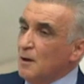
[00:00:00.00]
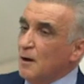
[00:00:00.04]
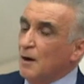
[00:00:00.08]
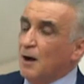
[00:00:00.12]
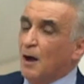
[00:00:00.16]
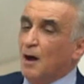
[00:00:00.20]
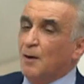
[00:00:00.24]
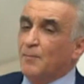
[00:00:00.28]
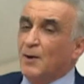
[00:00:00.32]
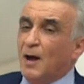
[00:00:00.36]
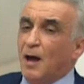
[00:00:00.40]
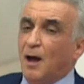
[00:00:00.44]

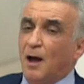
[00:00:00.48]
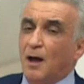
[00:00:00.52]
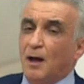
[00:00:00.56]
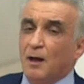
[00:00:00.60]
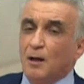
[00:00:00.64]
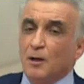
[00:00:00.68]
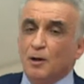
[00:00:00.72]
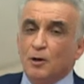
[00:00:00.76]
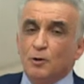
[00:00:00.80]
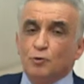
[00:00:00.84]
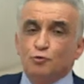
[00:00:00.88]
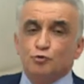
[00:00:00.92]

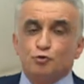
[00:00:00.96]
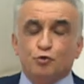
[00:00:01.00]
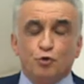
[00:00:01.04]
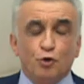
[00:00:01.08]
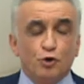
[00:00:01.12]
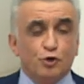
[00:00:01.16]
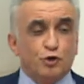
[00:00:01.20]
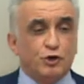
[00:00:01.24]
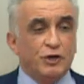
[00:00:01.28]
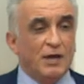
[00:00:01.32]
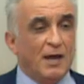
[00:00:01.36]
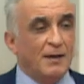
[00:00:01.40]
Ama
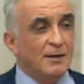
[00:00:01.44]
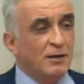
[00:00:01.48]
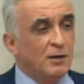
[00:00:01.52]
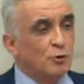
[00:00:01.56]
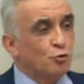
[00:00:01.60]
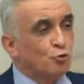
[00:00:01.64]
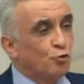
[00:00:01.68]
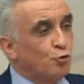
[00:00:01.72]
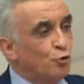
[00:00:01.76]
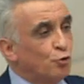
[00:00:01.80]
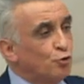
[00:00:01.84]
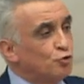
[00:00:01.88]
Türkiye'nin
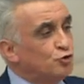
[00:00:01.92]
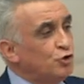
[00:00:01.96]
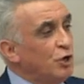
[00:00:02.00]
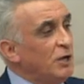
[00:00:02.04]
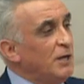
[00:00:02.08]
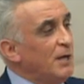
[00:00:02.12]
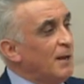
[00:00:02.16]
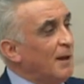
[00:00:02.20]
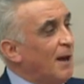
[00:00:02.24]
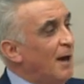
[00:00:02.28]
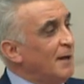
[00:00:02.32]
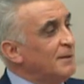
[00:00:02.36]
kurucu
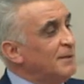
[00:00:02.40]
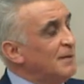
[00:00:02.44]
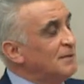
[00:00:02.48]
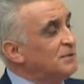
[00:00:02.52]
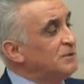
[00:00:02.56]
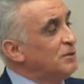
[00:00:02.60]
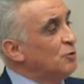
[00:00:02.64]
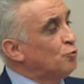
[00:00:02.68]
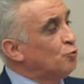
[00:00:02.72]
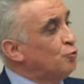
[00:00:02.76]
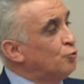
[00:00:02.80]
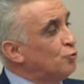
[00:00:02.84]

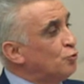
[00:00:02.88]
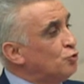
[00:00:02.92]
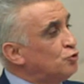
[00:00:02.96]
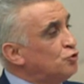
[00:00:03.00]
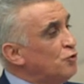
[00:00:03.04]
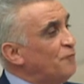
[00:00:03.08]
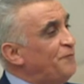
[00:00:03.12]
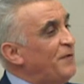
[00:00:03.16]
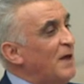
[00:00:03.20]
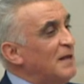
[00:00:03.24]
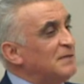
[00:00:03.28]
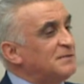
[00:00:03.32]
iradesi,
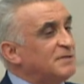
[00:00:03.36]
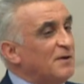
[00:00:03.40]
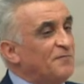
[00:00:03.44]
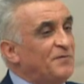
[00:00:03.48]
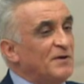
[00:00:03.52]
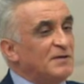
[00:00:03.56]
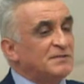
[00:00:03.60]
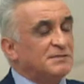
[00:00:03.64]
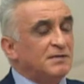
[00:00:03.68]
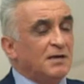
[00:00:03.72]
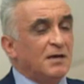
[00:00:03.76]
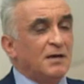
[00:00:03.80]
kurucu
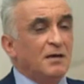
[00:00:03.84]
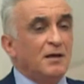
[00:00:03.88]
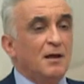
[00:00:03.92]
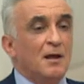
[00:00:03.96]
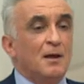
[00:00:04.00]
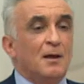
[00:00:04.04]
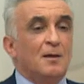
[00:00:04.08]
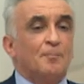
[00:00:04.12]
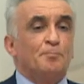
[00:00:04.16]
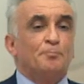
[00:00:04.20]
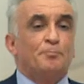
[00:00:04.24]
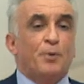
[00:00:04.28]
felsefesi
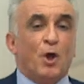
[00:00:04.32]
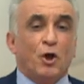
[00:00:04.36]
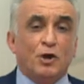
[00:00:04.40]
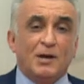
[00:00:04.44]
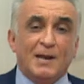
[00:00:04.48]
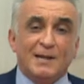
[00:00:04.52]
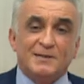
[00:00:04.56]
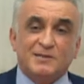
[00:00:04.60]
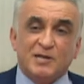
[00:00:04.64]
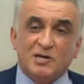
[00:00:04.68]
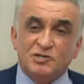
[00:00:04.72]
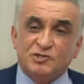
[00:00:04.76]

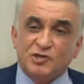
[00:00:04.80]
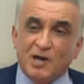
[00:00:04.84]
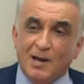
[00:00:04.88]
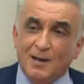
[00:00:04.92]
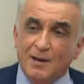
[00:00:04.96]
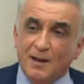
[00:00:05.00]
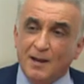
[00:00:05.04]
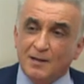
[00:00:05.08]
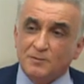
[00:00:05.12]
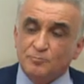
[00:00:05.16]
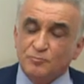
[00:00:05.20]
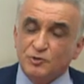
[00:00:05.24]
böyle
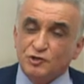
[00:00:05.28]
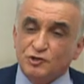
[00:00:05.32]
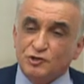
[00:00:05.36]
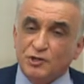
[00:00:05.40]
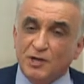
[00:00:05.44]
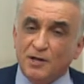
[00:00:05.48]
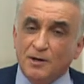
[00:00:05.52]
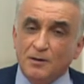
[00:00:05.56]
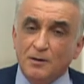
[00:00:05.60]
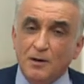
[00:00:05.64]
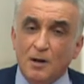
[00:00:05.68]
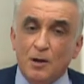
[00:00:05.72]
tecelli
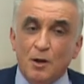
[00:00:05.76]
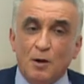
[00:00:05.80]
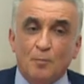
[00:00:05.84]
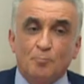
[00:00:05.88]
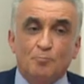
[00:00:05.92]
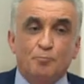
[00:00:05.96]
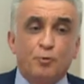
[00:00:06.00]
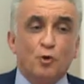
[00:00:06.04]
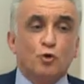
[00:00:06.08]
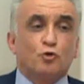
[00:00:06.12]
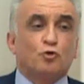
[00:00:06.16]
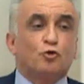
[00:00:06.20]
etmiştir.
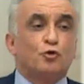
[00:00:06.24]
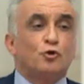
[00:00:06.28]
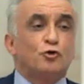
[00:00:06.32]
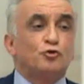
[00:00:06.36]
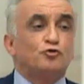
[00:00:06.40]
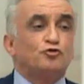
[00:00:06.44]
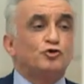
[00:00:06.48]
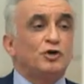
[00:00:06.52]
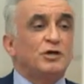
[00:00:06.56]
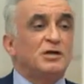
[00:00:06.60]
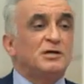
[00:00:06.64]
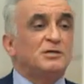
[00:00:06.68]
Bu
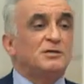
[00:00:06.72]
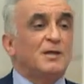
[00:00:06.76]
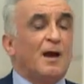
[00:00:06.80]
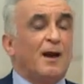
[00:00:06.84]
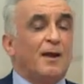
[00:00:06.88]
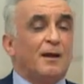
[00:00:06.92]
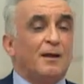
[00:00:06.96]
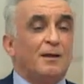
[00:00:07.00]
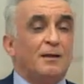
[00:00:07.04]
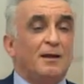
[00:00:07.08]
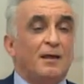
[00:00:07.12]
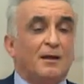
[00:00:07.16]
kurucu
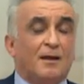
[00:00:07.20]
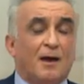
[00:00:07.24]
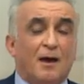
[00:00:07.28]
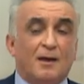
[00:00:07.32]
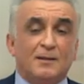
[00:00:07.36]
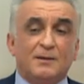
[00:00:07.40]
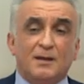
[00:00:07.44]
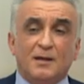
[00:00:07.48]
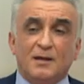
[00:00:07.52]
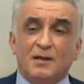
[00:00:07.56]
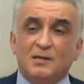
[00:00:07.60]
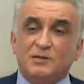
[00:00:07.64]
idare,
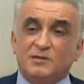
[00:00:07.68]
iradeyi,